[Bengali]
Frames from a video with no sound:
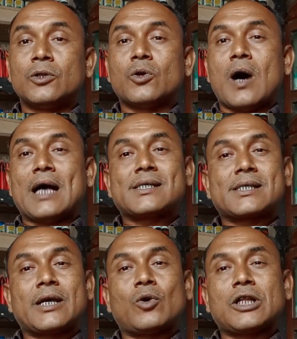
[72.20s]
তো
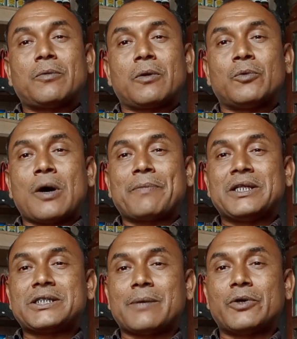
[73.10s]
আজকে কথা বলবো
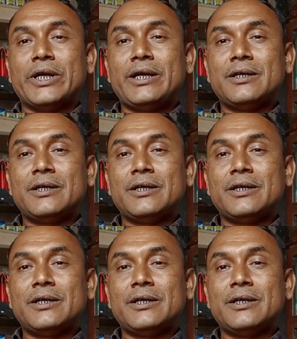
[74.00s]
আপনাদের সামনে